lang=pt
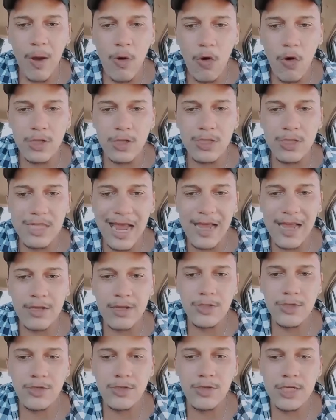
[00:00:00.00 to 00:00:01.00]
As suas
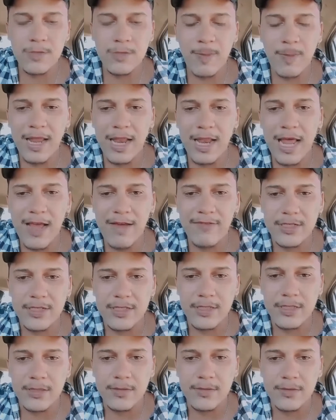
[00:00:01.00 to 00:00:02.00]
atitudes
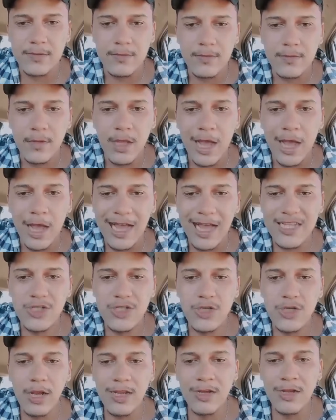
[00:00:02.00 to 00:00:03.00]
são ao
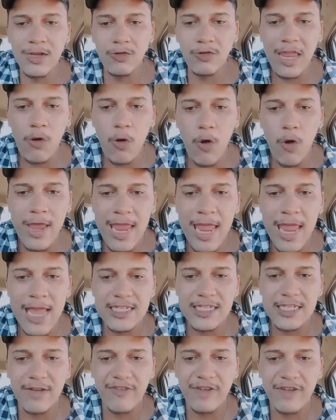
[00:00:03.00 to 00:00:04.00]
contrário das suas
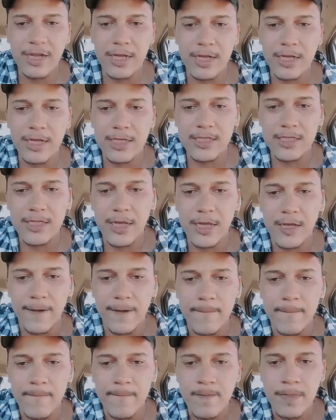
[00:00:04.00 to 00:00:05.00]
palavras. A
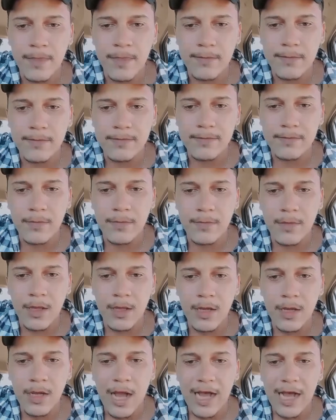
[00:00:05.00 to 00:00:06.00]
senhora não tem
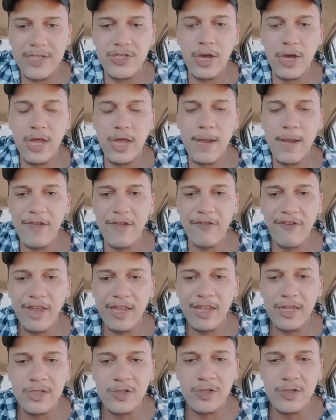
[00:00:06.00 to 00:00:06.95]
coerência, Fernanda Sen.